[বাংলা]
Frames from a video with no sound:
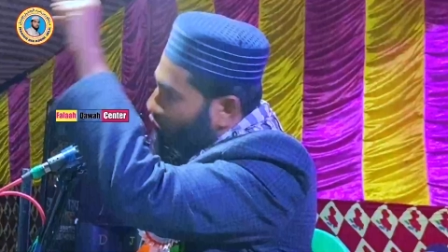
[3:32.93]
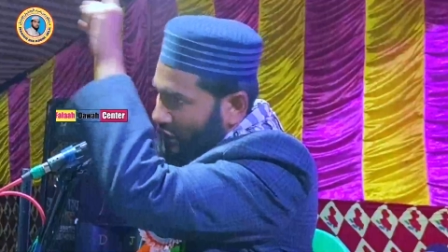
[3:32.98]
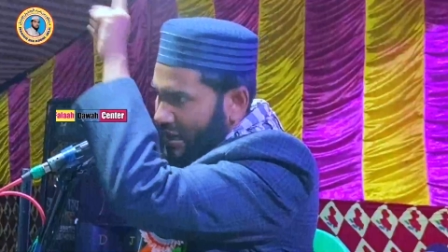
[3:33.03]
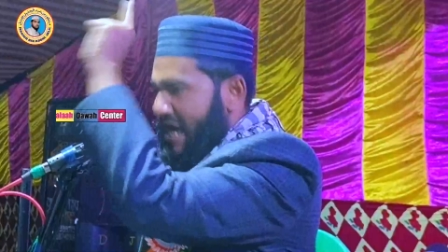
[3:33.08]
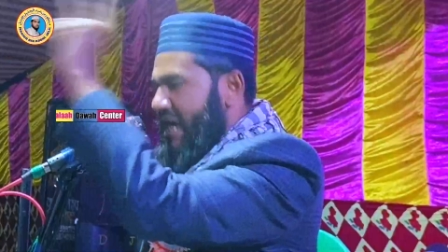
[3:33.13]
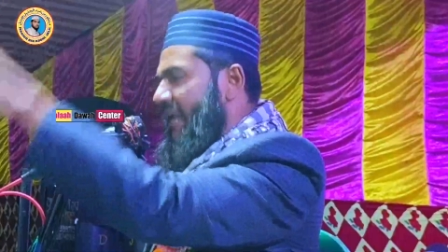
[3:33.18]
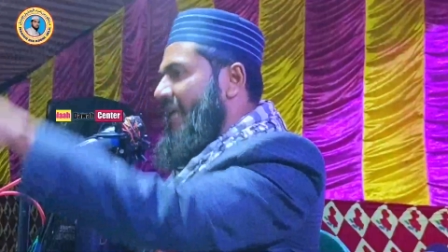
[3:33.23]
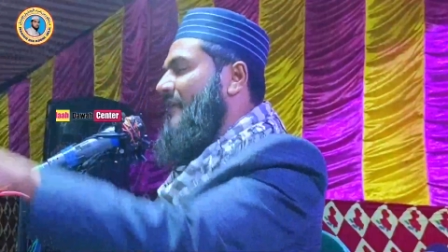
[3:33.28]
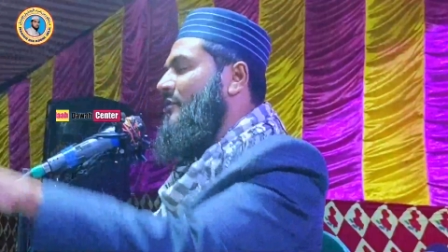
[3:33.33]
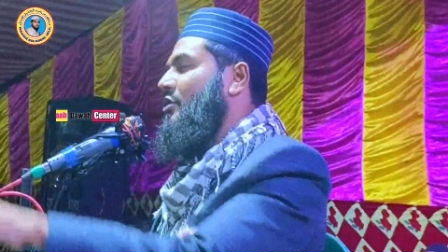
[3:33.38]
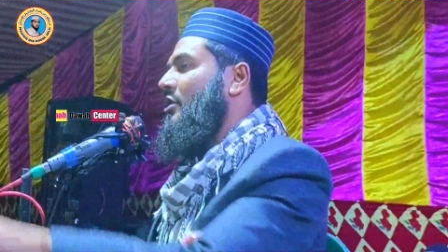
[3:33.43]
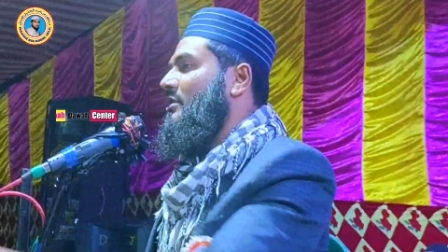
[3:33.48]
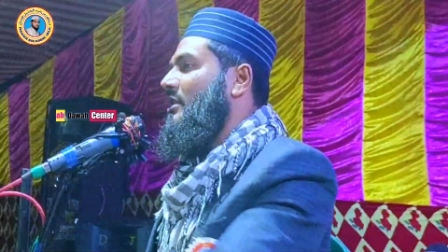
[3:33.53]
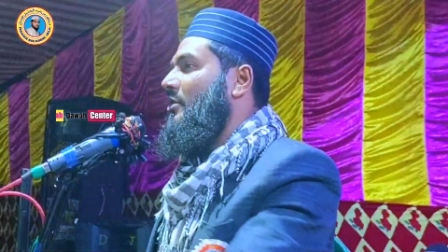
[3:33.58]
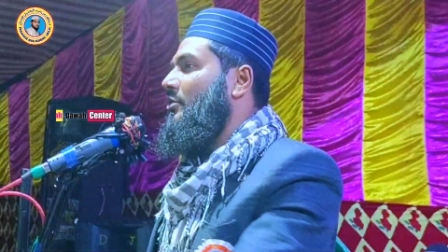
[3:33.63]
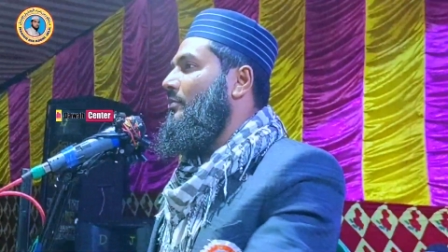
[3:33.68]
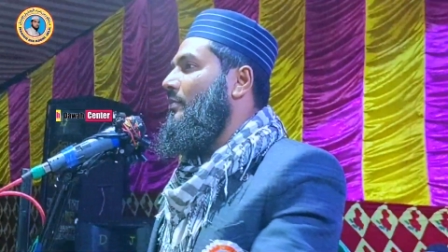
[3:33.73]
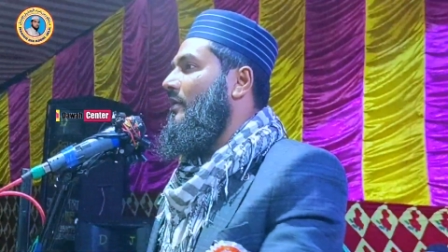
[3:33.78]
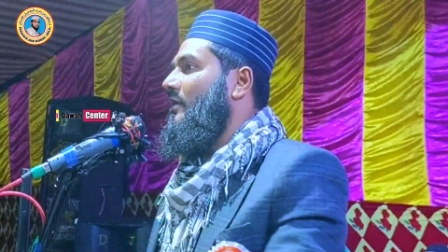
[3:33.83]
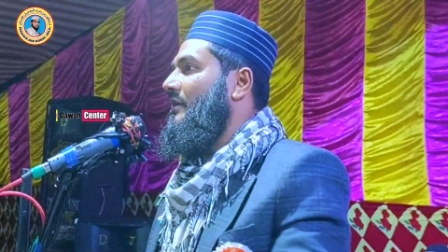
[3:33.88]
কোরআনের
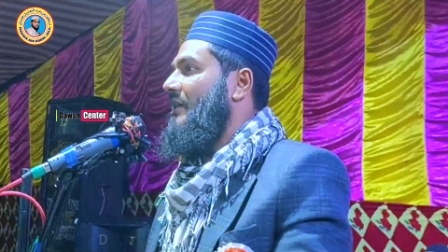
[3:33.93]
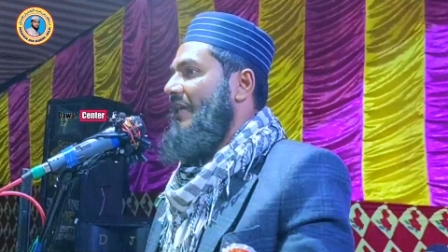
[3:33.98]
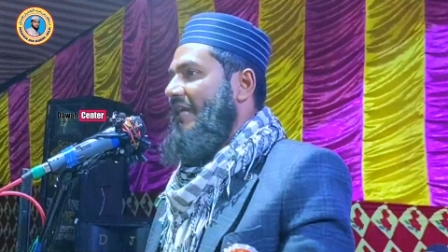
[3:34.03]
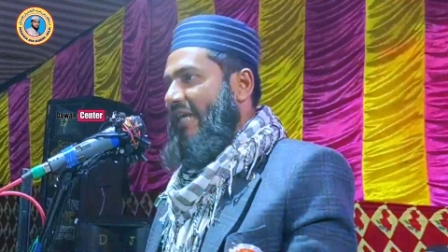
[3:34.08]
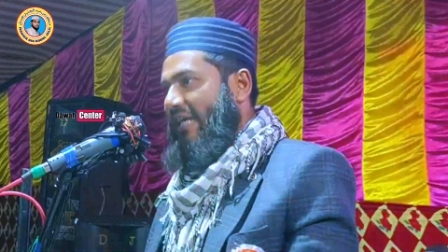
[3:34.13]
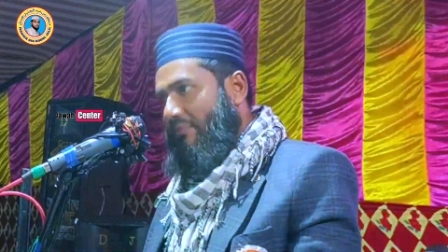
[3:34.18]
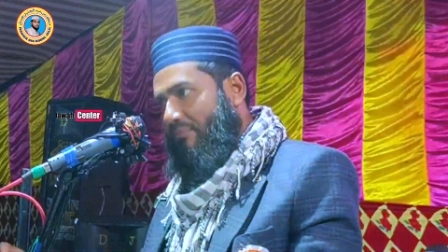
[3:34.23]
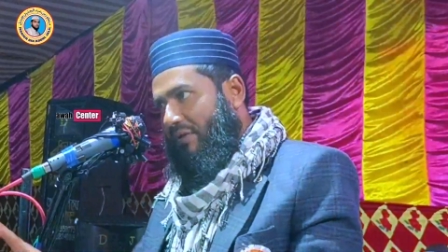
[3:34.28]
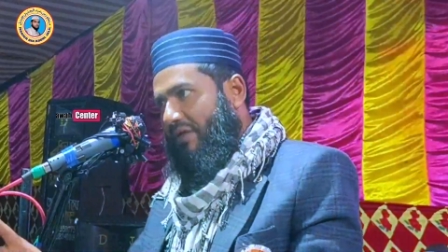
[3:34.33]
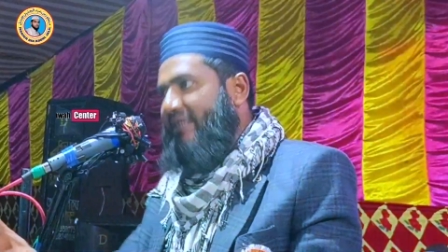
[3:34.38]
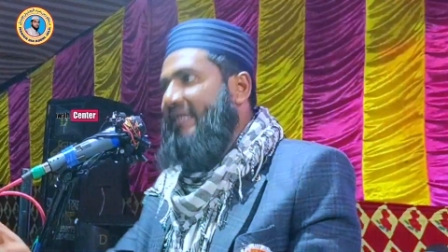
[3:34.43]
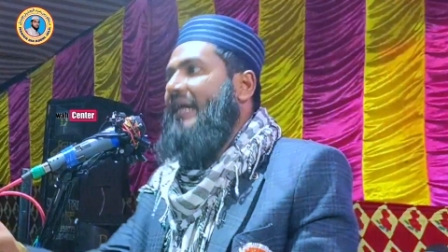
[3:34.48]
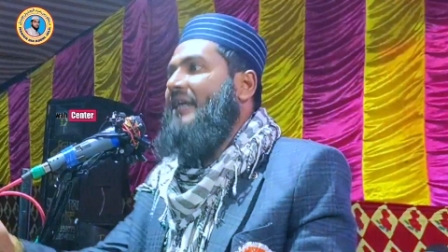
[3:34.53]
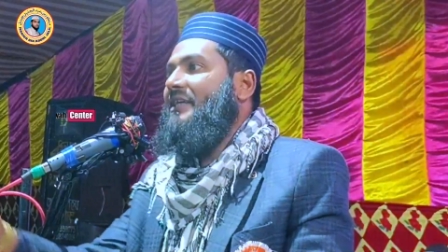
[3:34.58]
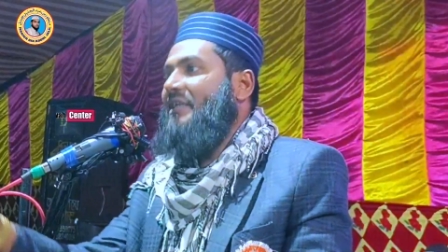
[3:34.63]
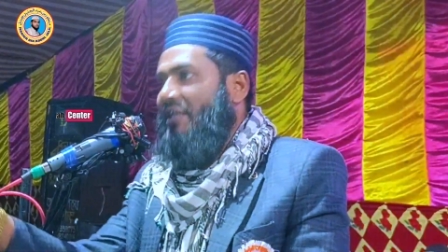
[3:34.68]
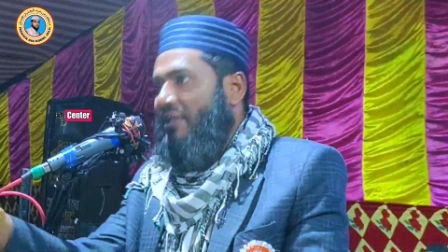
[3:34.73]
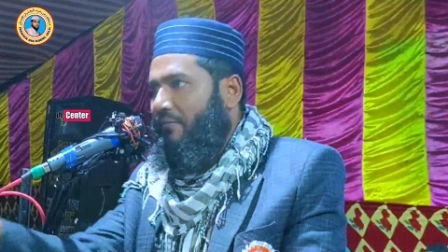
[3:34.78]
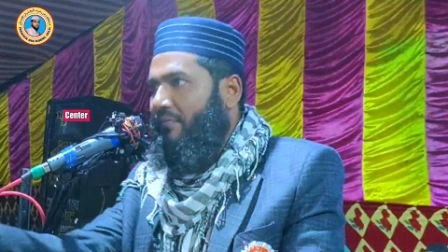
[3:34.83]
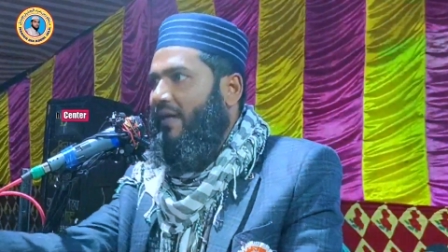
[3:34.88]
কথার উপরে এখান বিজ্ঞান
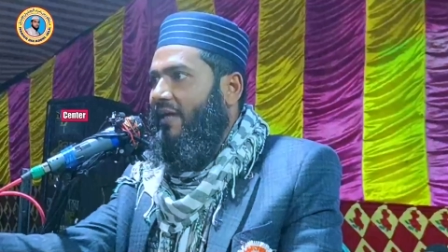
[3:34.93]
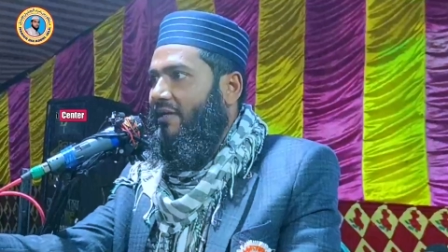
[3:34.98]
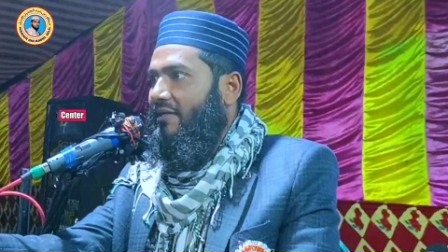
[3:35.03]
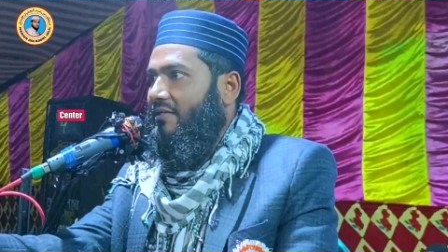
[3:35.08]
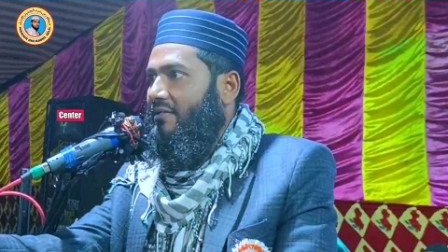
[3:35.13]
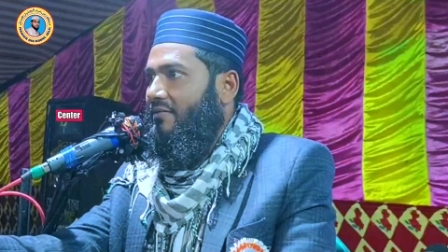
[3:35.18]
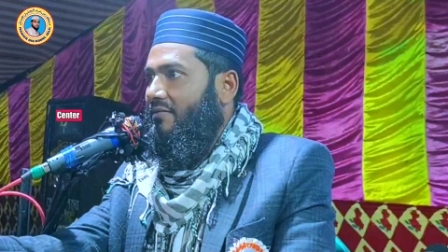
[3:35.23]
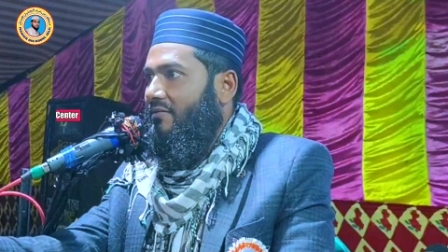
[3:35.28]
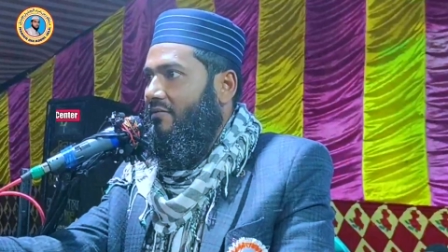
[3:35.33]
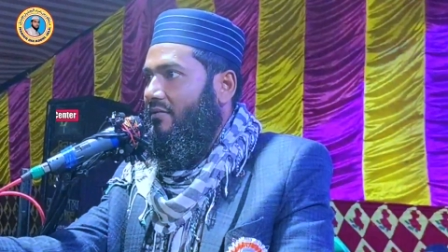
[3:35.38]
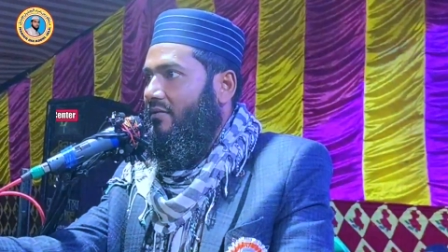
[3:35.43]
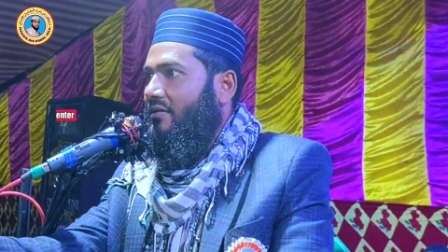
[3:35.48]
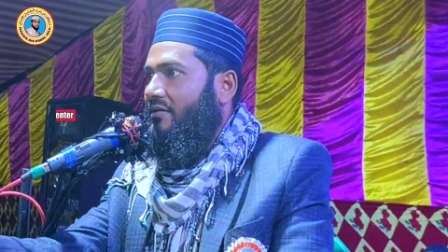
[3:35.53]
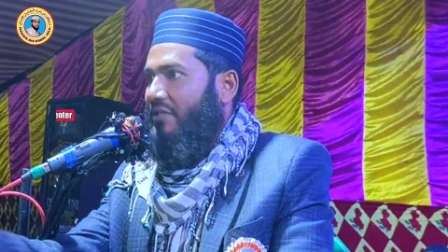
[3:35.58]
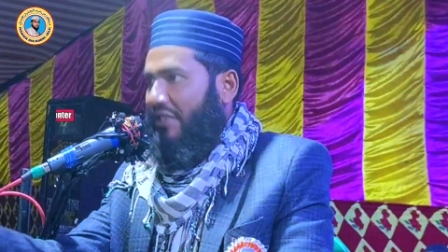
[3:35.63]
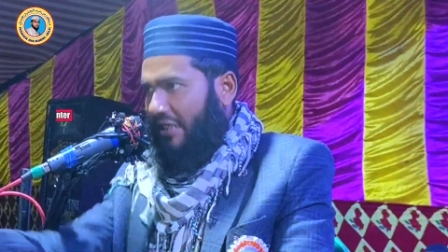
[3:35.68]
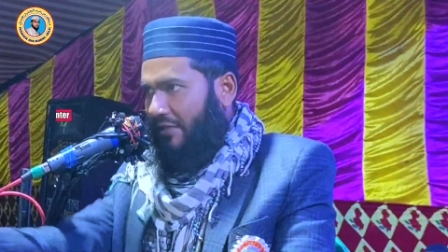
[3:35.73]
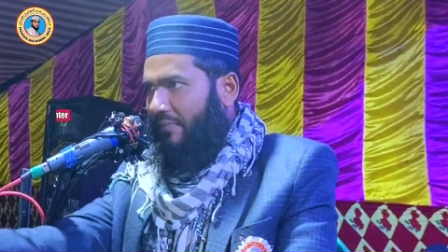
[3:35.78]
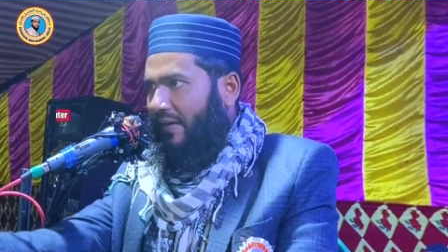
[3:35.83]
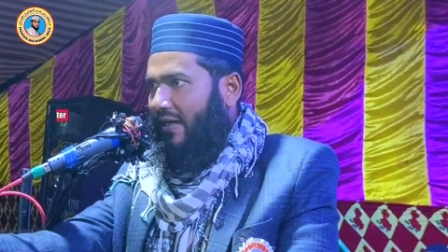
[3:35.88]
টিকবে
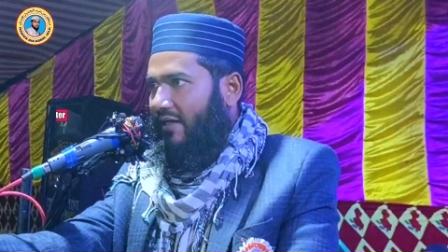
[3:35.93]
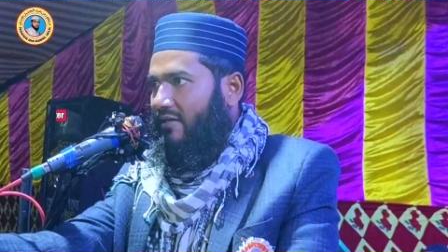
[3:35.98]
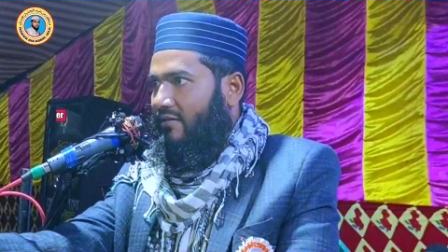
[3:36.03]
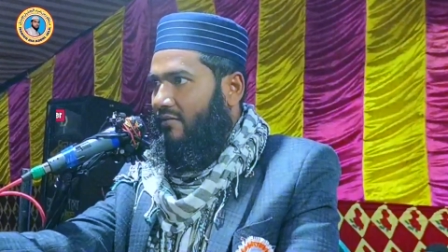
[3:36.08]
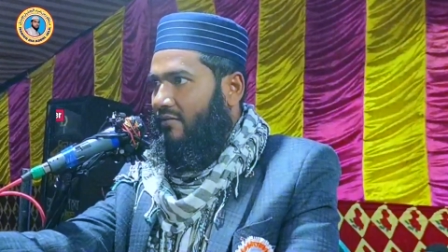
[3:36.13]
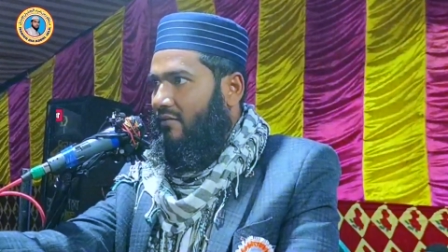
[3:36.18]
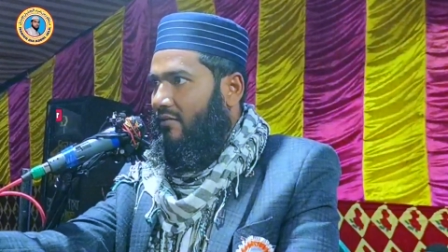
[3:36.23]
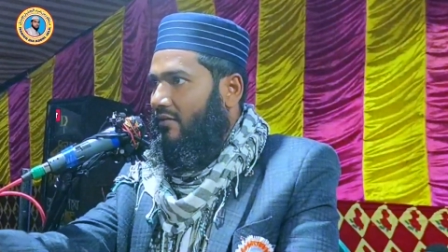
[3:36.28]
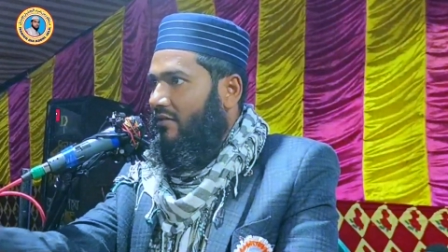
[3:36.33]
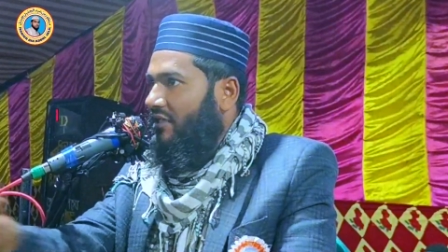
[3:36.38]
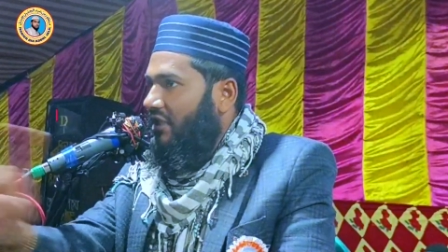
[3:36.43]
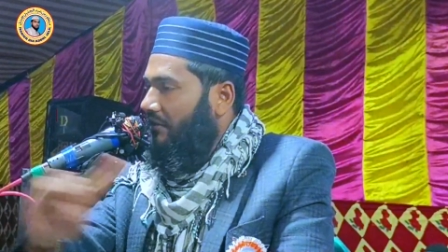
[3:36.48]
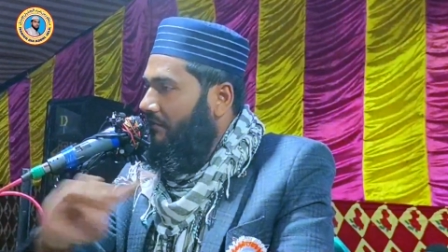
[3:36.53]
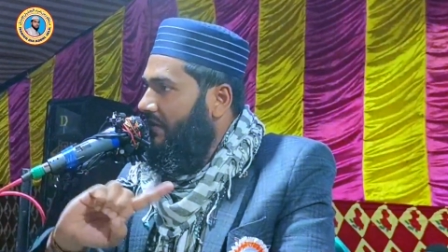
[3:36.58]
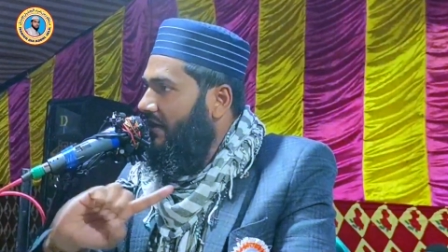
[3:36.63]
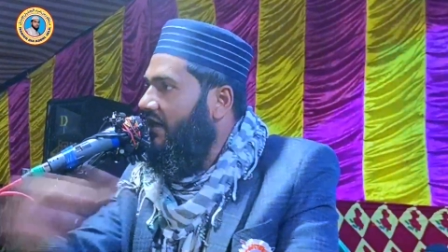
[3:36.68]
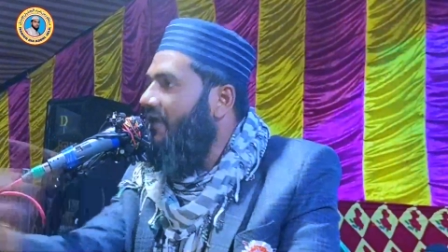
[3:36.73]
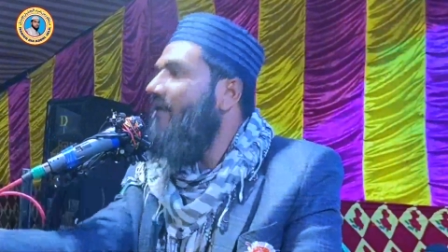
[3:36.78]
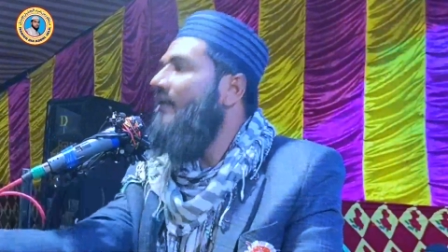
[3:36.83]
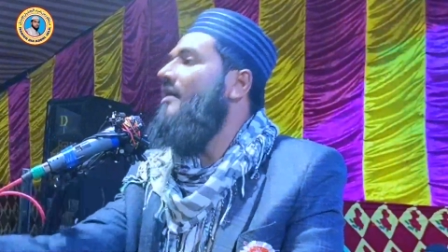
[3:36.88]
টিকবে
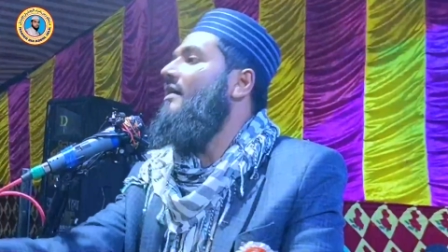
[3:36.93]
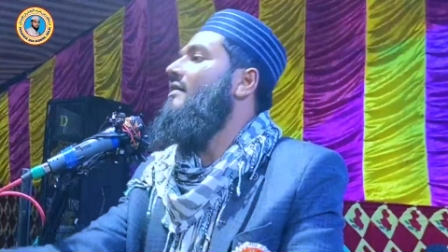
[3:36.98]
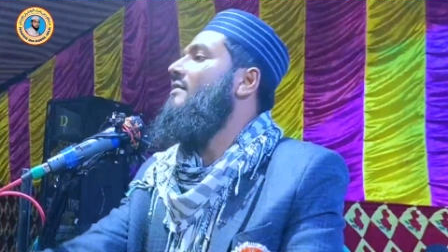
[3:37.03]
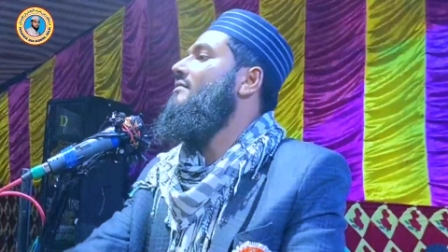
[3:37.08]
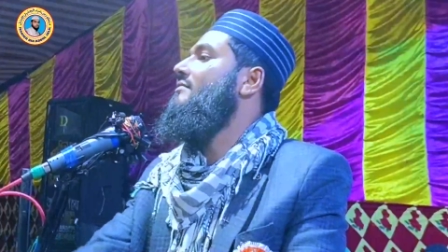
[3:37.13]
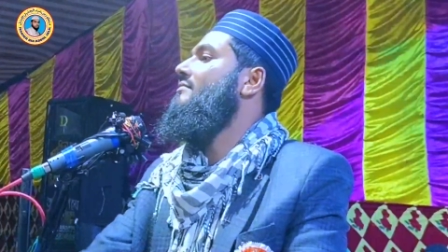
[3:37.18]
টিকবে না